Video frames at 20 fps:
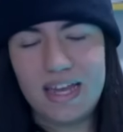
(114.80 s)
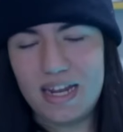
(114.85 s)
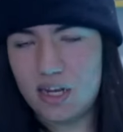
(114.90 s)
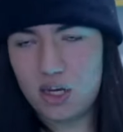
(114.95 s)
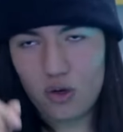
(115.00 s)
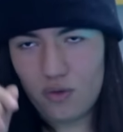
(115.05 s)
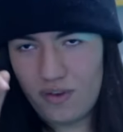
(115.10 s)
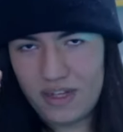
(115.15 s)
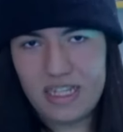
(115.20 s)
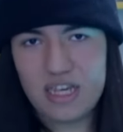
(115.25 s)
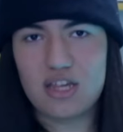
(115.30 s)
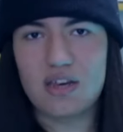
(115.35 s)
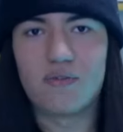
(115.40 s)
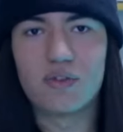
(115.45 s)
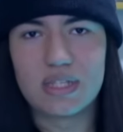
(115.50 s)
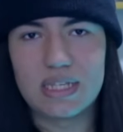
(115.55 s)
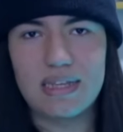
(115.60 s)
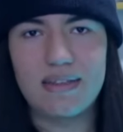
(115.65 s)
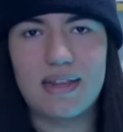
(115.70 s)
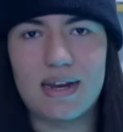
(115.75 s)
ele não vai deixar
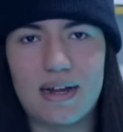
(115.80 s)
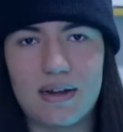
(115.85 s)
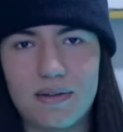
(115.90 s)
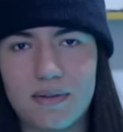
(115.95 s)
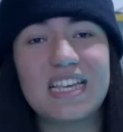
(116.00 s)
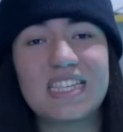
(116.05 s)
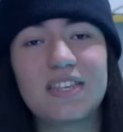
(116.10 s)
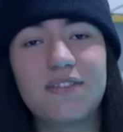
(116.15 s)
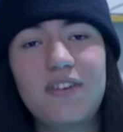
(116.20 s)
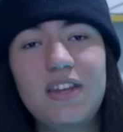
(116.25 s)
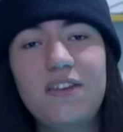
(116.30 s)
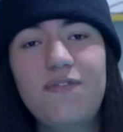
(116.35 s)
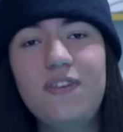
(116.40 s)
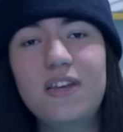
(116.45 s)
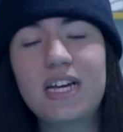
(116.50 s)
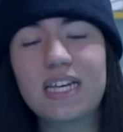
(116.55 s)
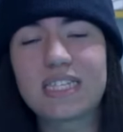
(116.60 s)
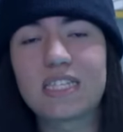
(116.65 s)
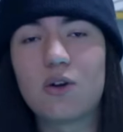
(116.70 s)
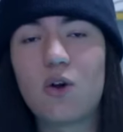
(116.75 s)
você entrar. E essa
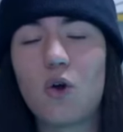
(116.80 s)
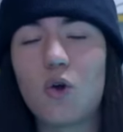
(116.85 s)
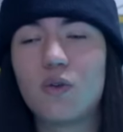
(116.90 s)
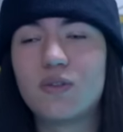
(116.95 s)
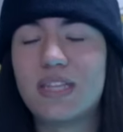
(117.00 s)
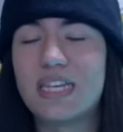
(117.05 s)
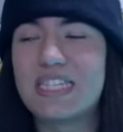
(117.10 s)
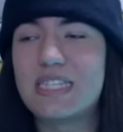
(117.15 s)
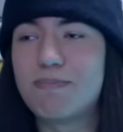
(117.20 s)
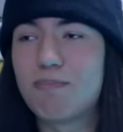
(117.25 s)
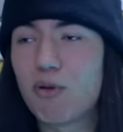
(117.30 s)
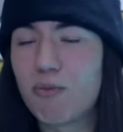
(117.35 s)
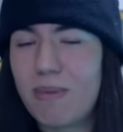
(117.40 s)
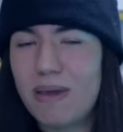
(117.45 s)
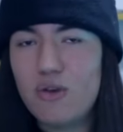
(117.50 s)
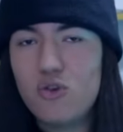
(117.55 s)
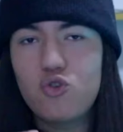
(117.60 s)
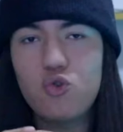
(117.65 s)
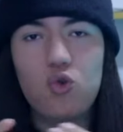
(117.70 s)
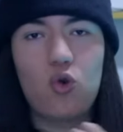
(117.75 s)
verificação acontece por
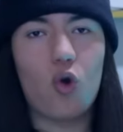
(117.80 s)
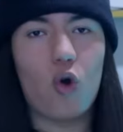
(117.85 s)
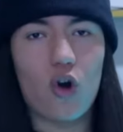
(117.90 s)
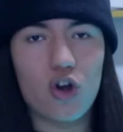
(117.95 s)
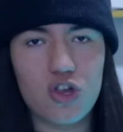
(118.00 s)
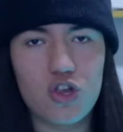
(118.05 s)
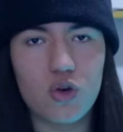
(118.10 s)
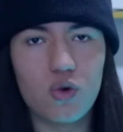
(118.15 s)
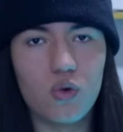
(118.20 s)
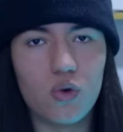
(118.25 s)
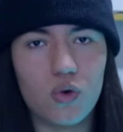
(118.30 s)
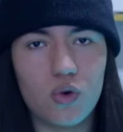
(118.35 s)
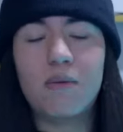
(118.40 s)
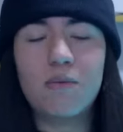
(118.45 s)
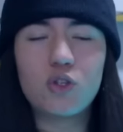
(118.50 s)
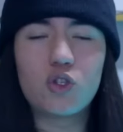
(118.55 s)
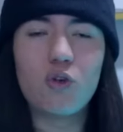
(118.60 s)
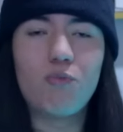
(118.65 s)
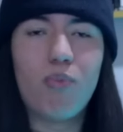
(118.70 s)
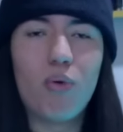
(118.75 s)
meio de um código.
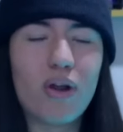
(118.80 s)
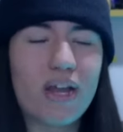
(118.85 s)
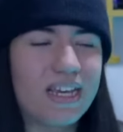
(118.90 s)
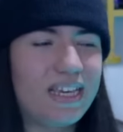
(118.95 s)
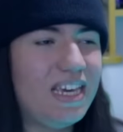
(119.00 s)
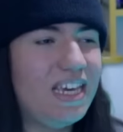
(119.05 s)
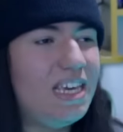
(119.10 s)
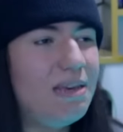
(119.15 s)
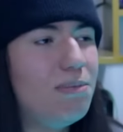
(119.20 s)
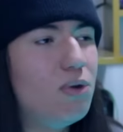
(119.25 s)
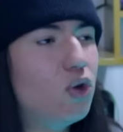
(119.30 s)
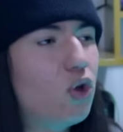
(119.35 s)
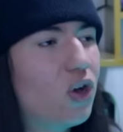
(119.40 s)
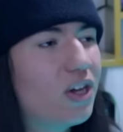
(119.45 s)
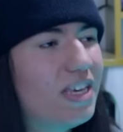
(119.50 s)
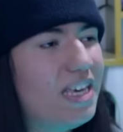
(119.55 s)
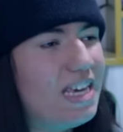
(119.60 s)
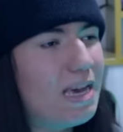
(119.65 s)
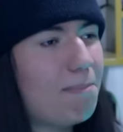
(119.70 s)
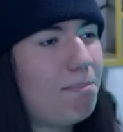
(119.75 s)
Vamos supor aqui que meu
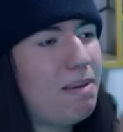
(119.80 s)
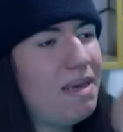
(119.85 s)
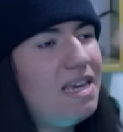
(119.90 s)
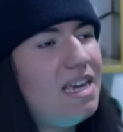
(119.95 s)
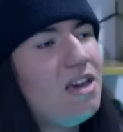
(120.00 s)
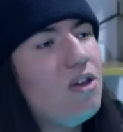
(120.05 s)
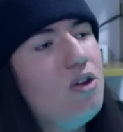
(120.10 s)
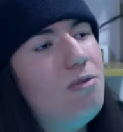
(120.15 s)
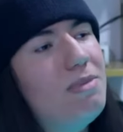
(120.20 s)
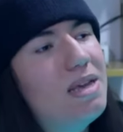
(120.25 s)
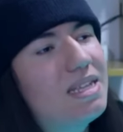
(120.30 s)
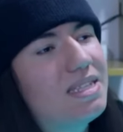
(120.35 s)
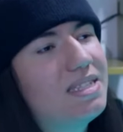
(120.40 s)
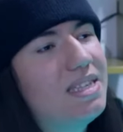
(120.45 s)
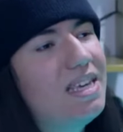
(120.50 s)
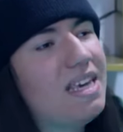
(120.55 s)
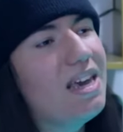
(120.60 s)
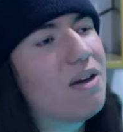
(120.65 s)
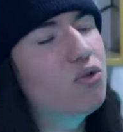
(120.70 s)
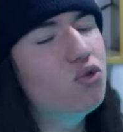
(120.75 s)
login é Pinheiro e minha
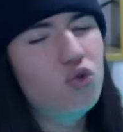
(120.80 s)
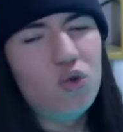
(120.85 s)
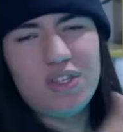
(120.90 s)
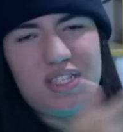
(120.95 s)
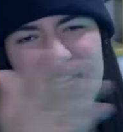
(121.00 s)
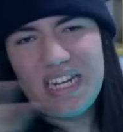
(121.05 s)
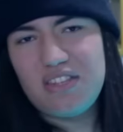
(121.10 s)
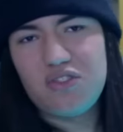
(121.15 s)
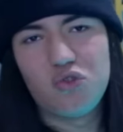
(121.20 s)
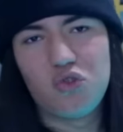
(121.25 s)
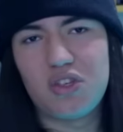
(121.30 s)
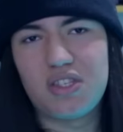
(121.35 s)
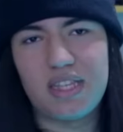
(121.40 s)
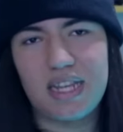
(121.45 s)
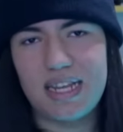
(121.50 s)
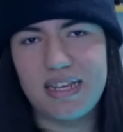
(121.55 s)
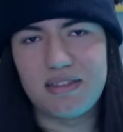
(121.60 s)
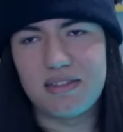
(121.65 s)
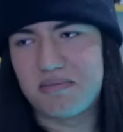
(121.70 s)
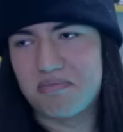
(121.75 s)
senha é
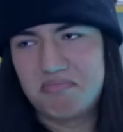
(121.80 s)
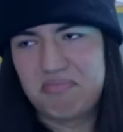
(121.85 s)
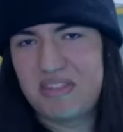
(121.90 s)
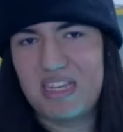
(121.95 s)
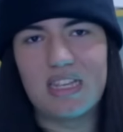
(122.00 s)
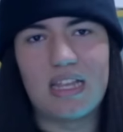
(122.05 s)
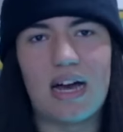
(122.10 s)
123123, sei